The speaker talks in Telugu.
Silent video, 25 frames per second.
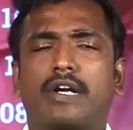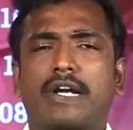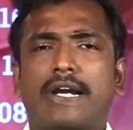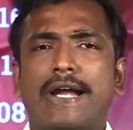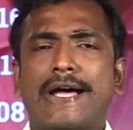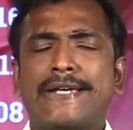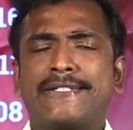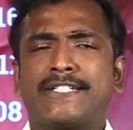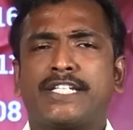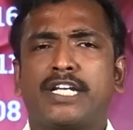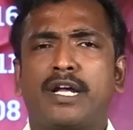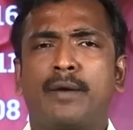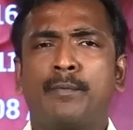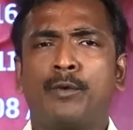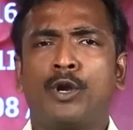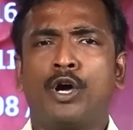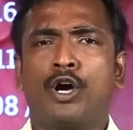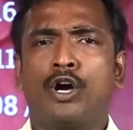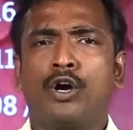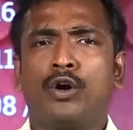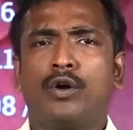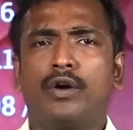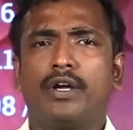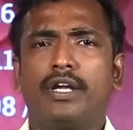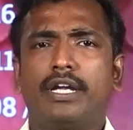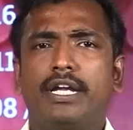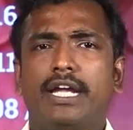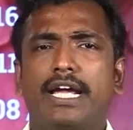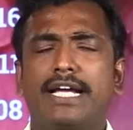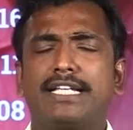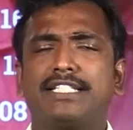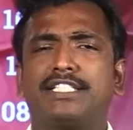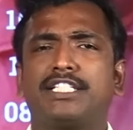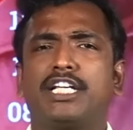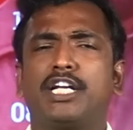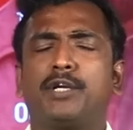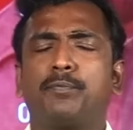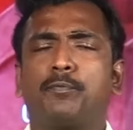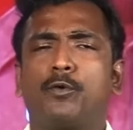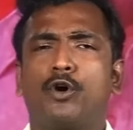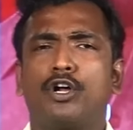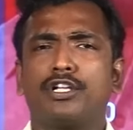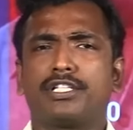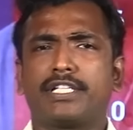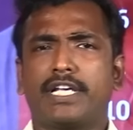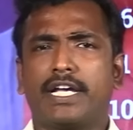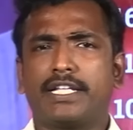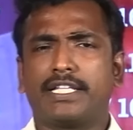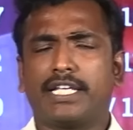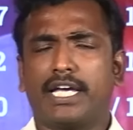రాష్ట్రంలో ఎగ్జిట్
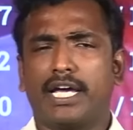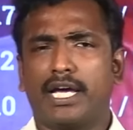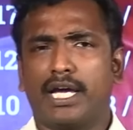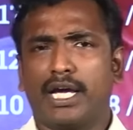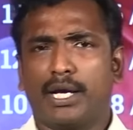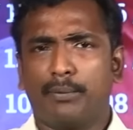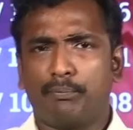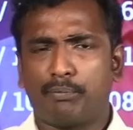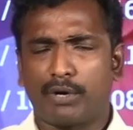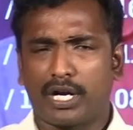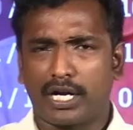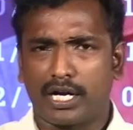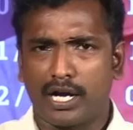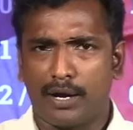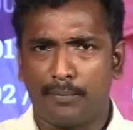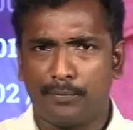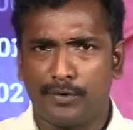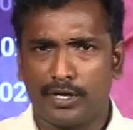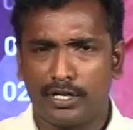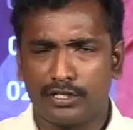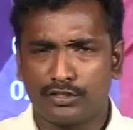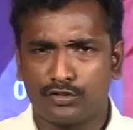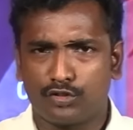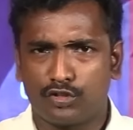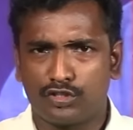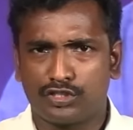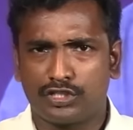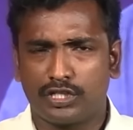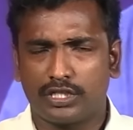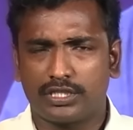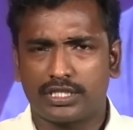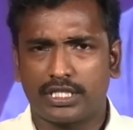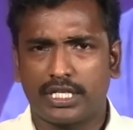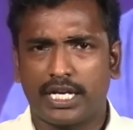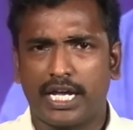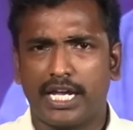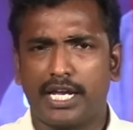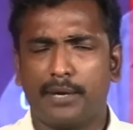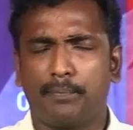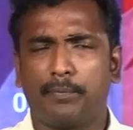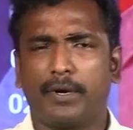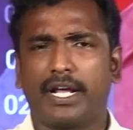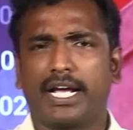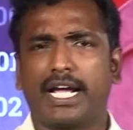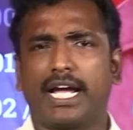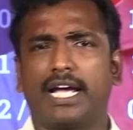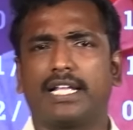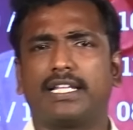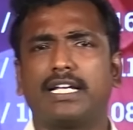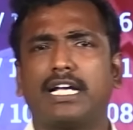పోల్స్ అయితే ప్రకంపన సృష్టిస్తున్నాయి
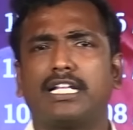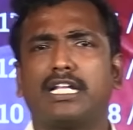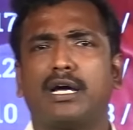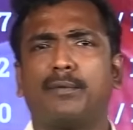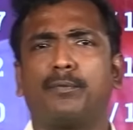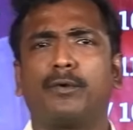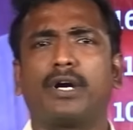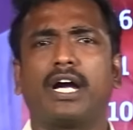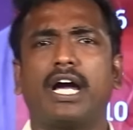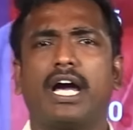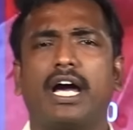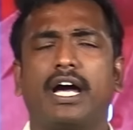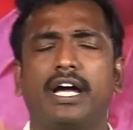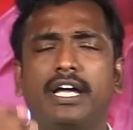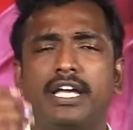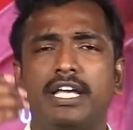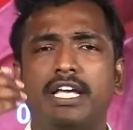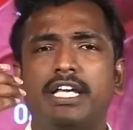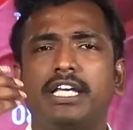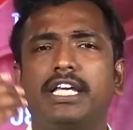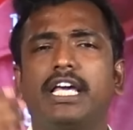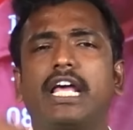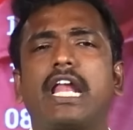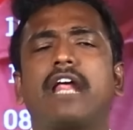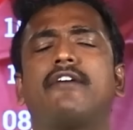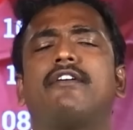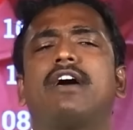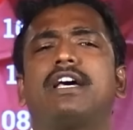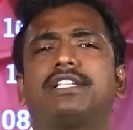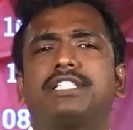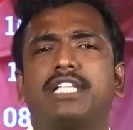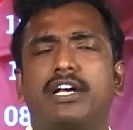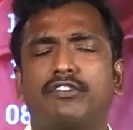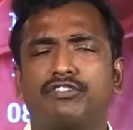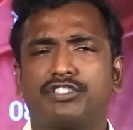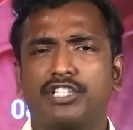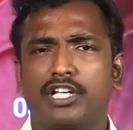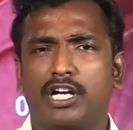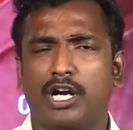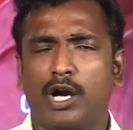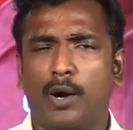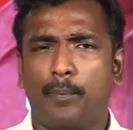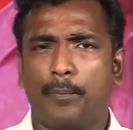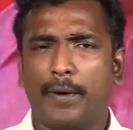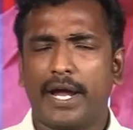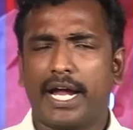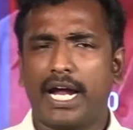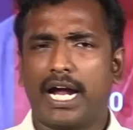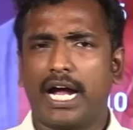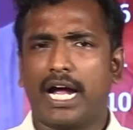ఇప్పటికే దాదాపుగా ఇరవై సంస్థలకు
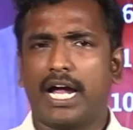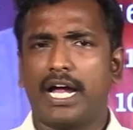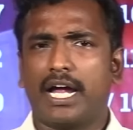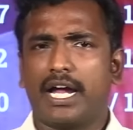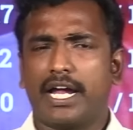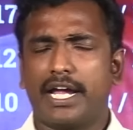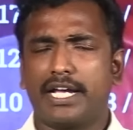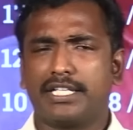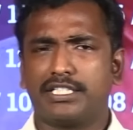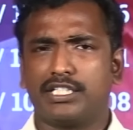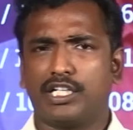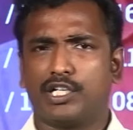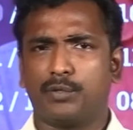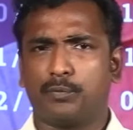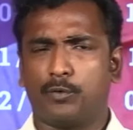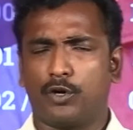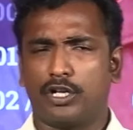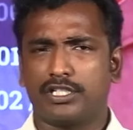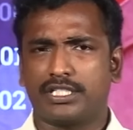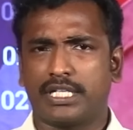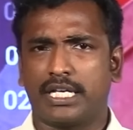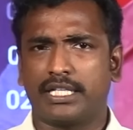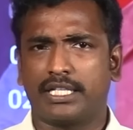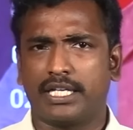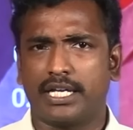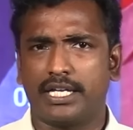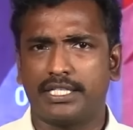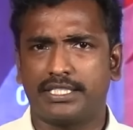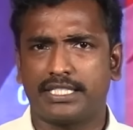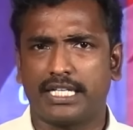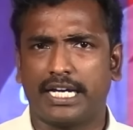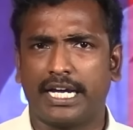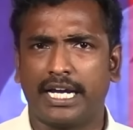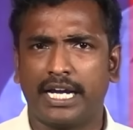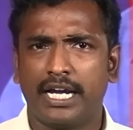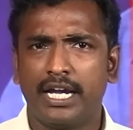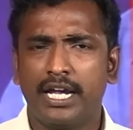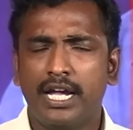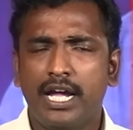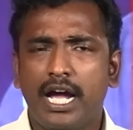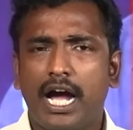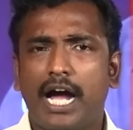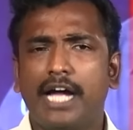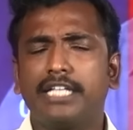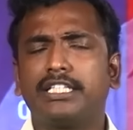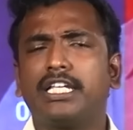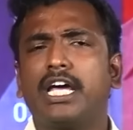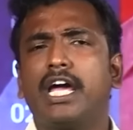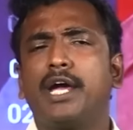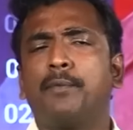పైగా ఎగ్జిట్ పోల్స్ అయితే ఇచ్చాయి
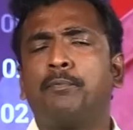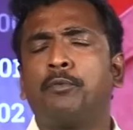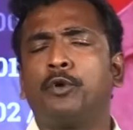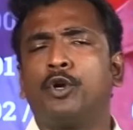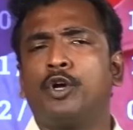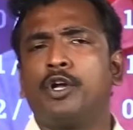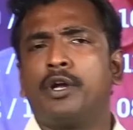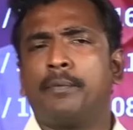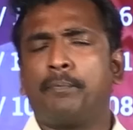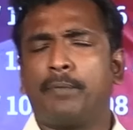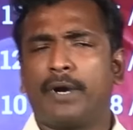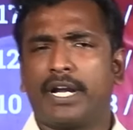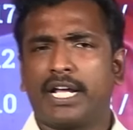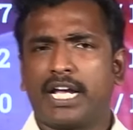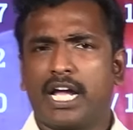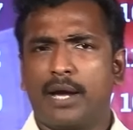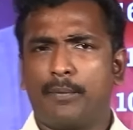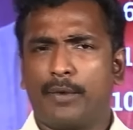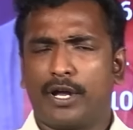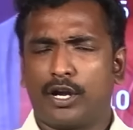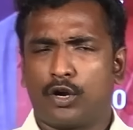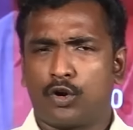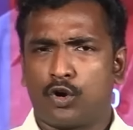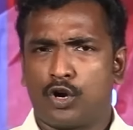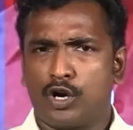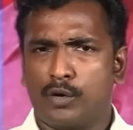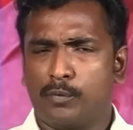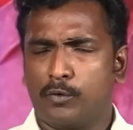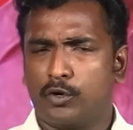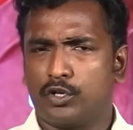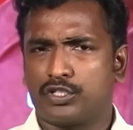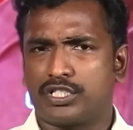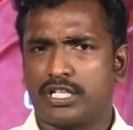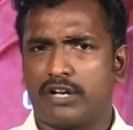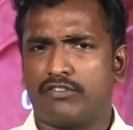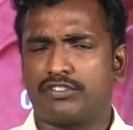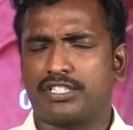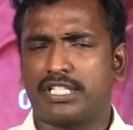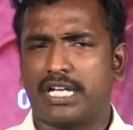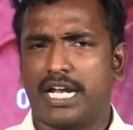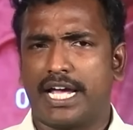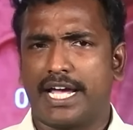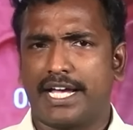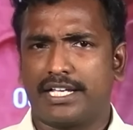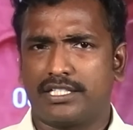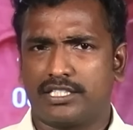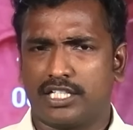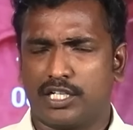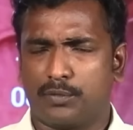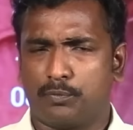అయితే ఇప్పుడు ఇప్పటికే మనం రెండు మూడు సంస్థల
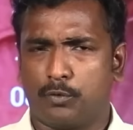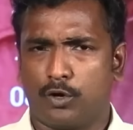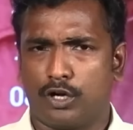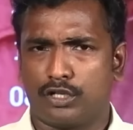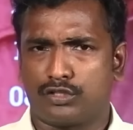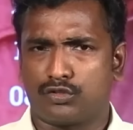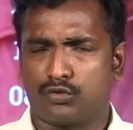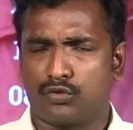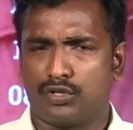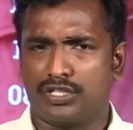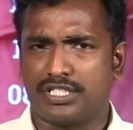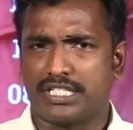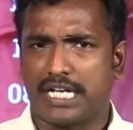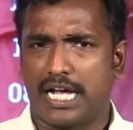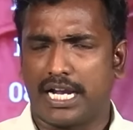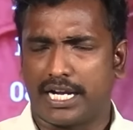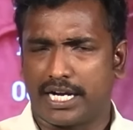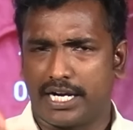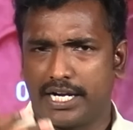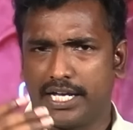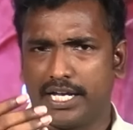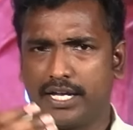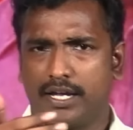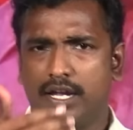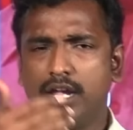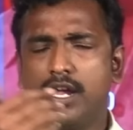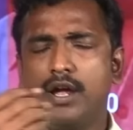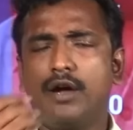ఎగ్జిట్ పోల్స్ గురించి ఆల్రెడీ